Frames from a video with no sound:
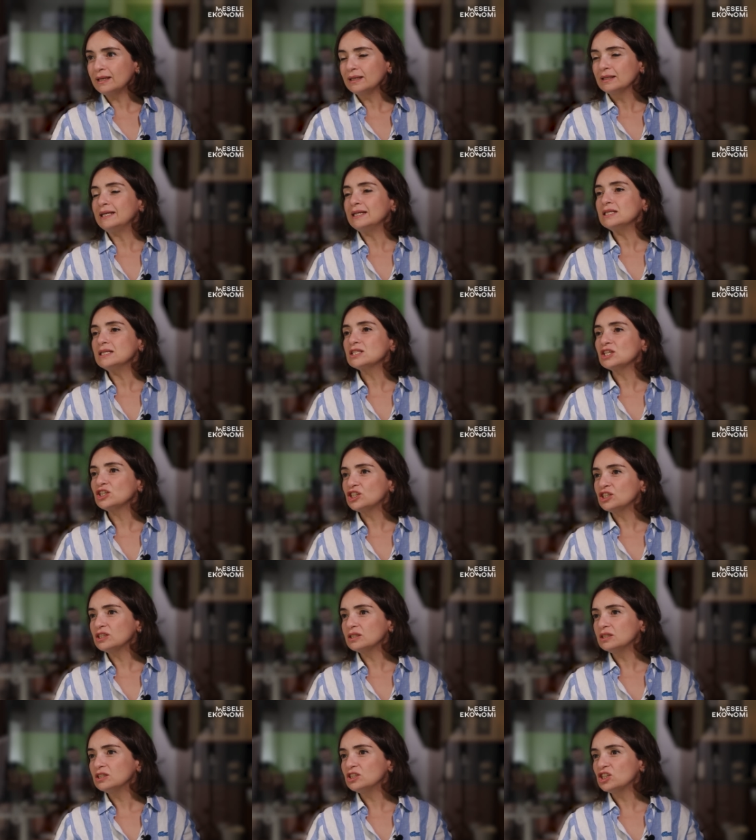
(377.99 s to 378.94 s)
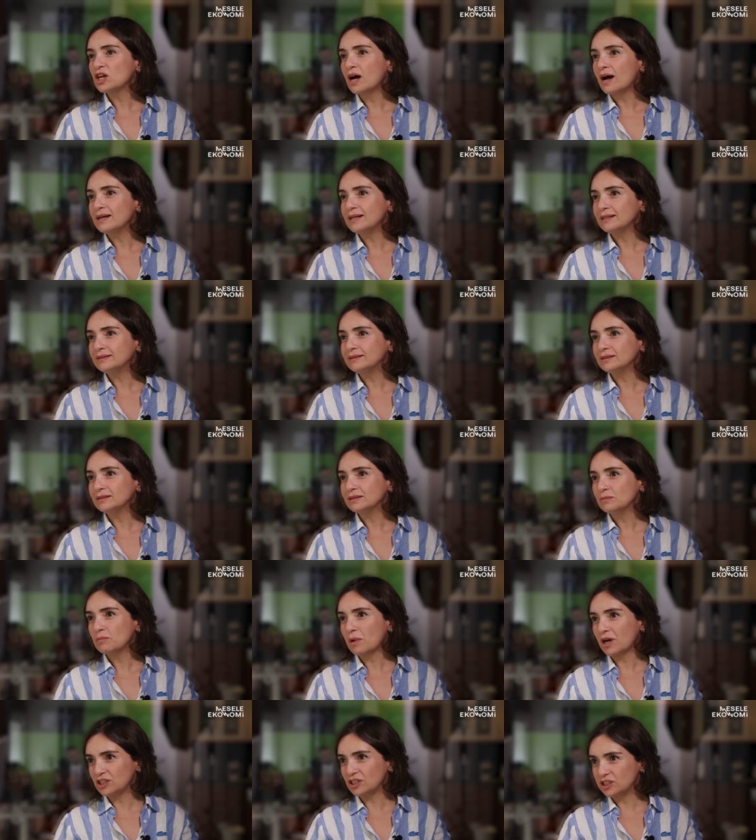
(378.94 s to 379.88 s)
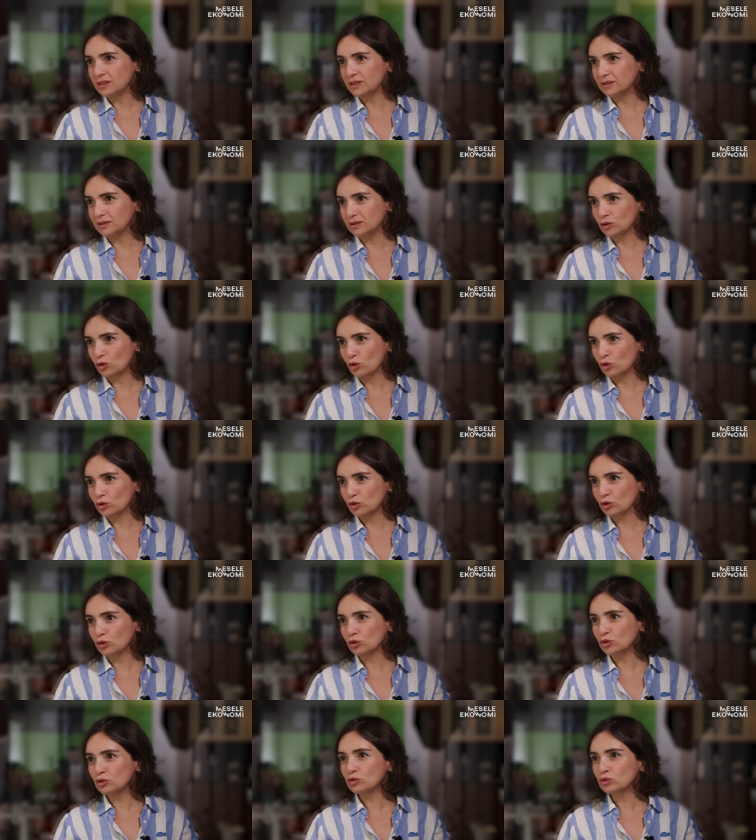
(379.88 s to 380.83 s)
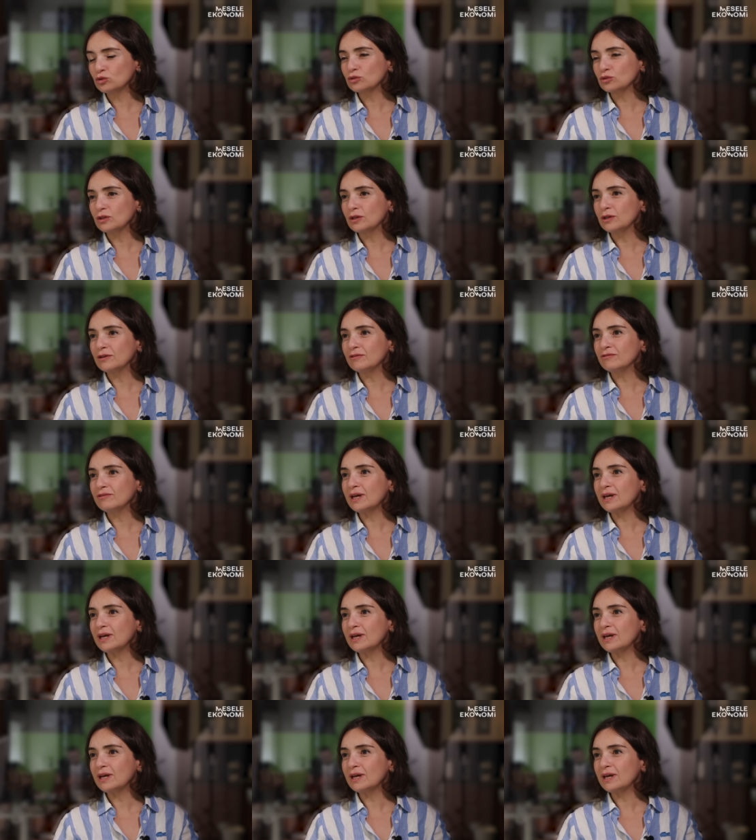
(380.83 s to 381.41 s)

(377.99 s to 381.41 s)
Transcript: deniz aşırı ticaretin başladığını görüyoruz e,